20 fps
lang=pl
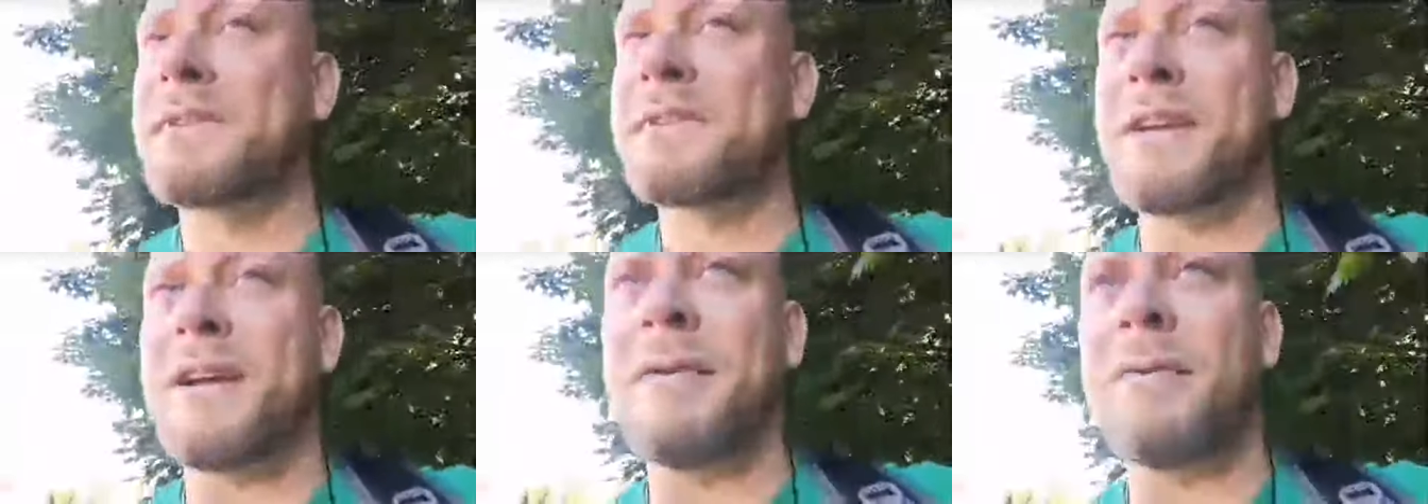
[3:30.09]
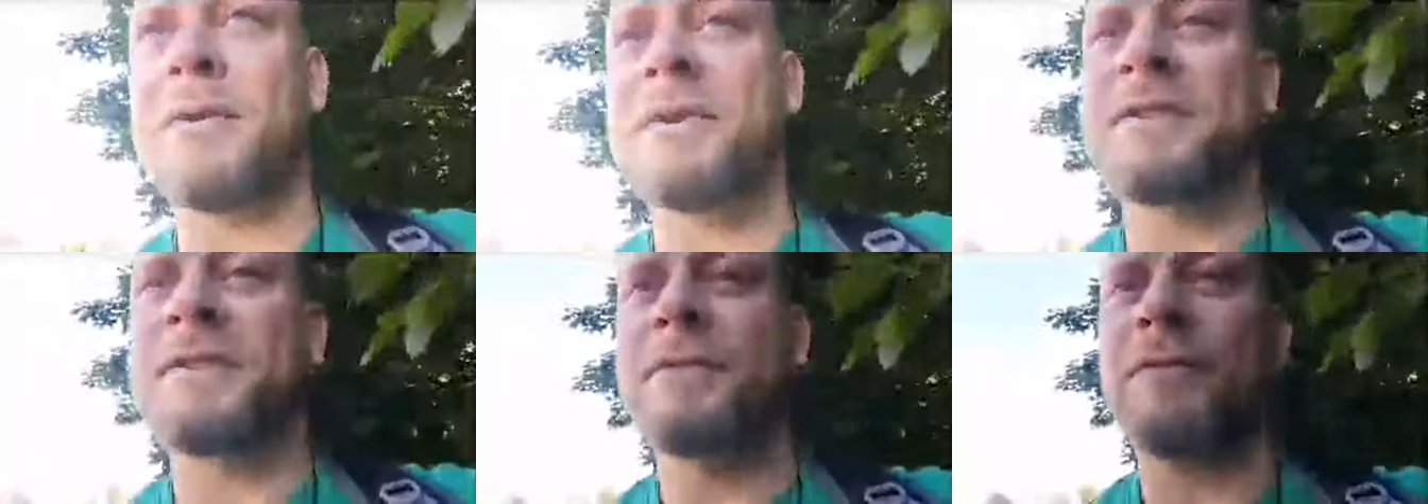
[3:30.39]

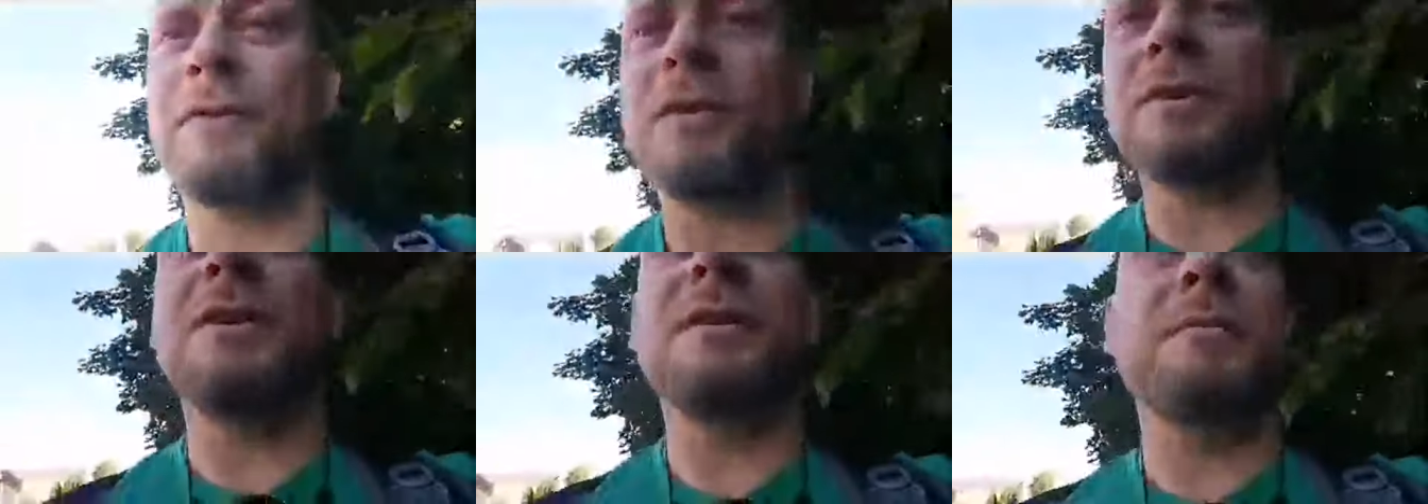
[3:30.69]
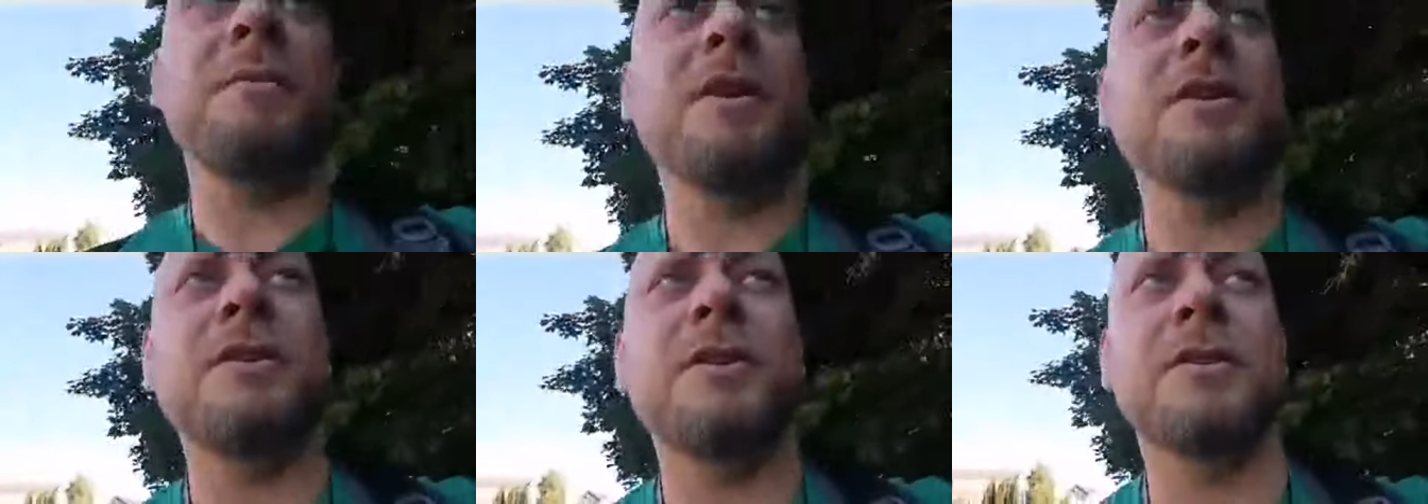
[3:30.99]
całe swoje
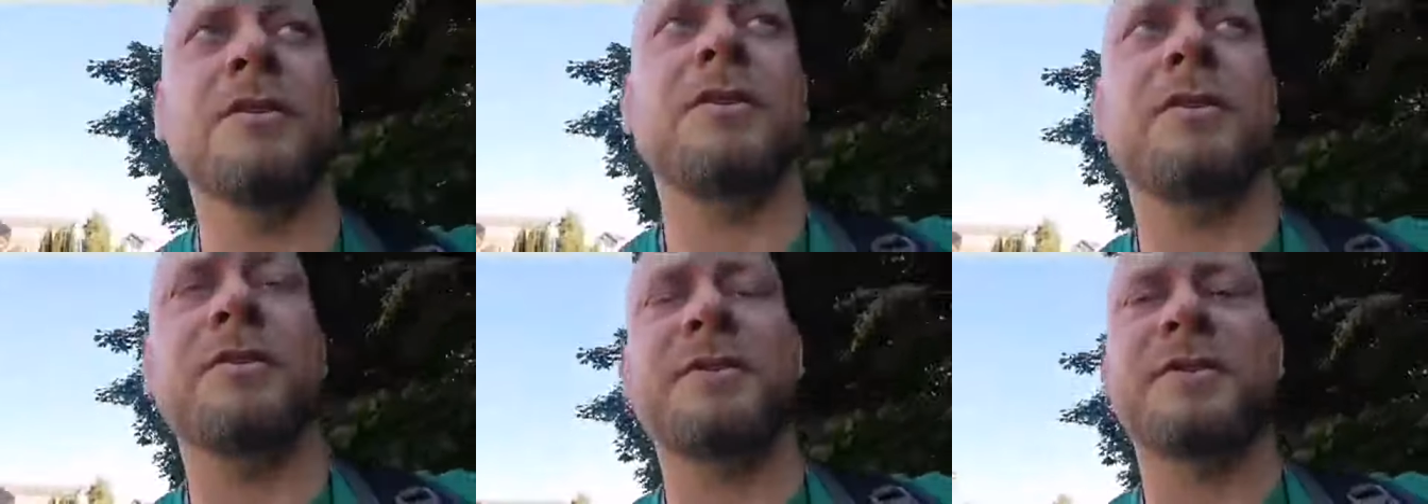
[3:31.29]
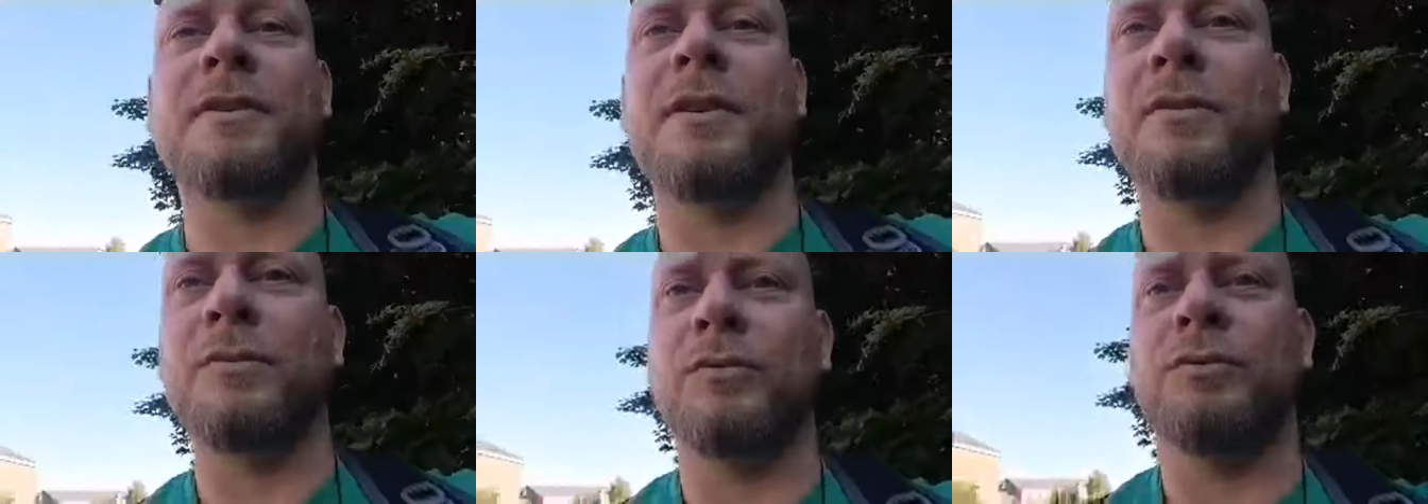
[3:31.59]
mienie
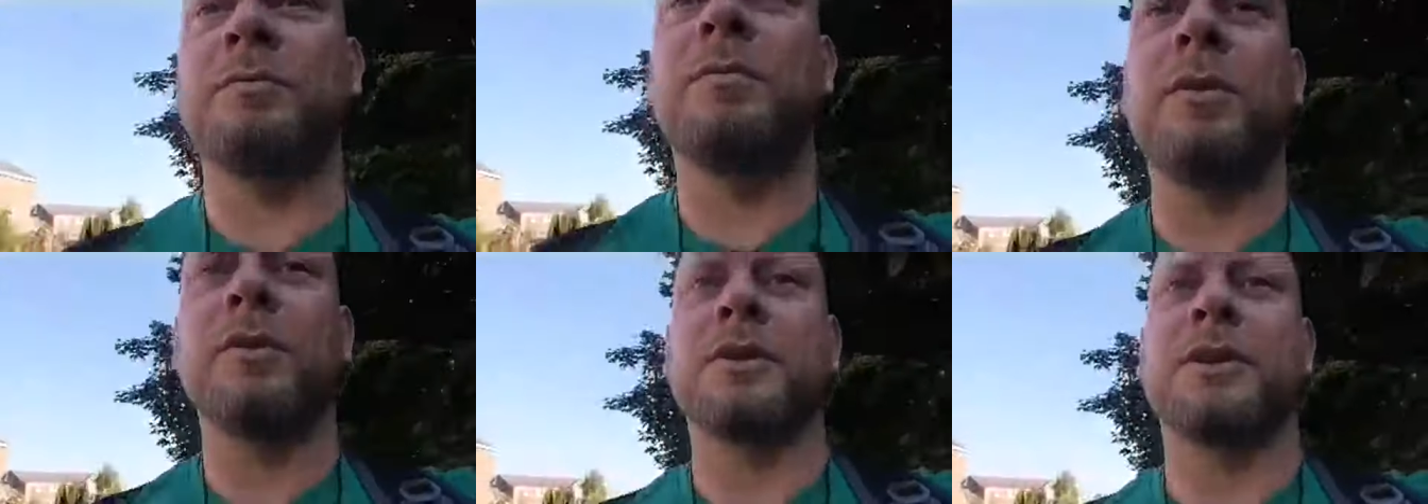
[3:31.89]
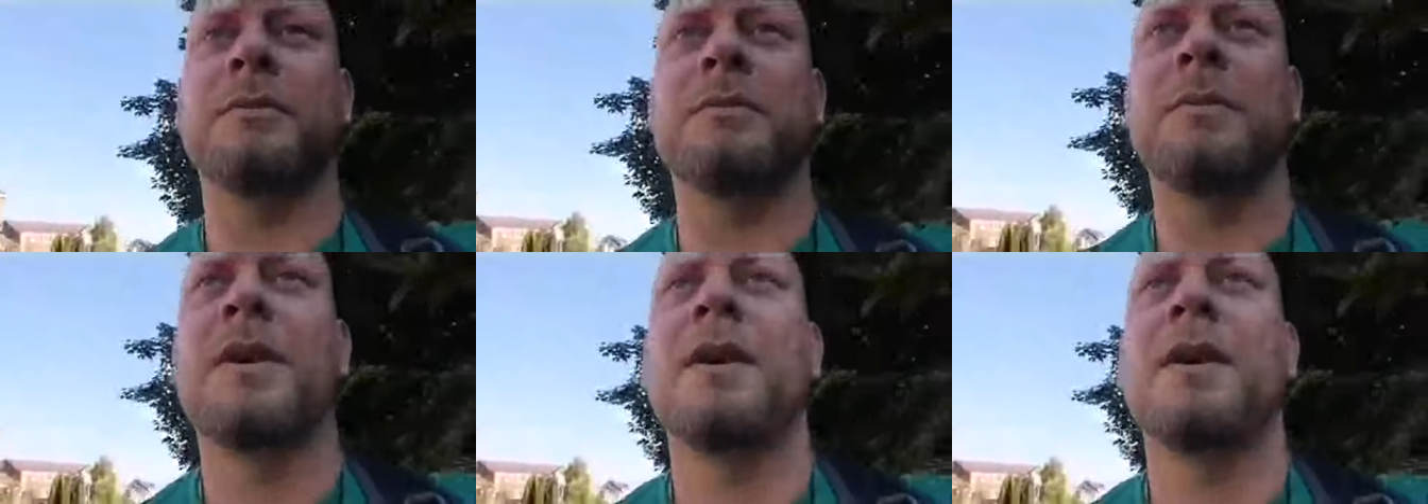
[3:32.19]
rozdał ubogim,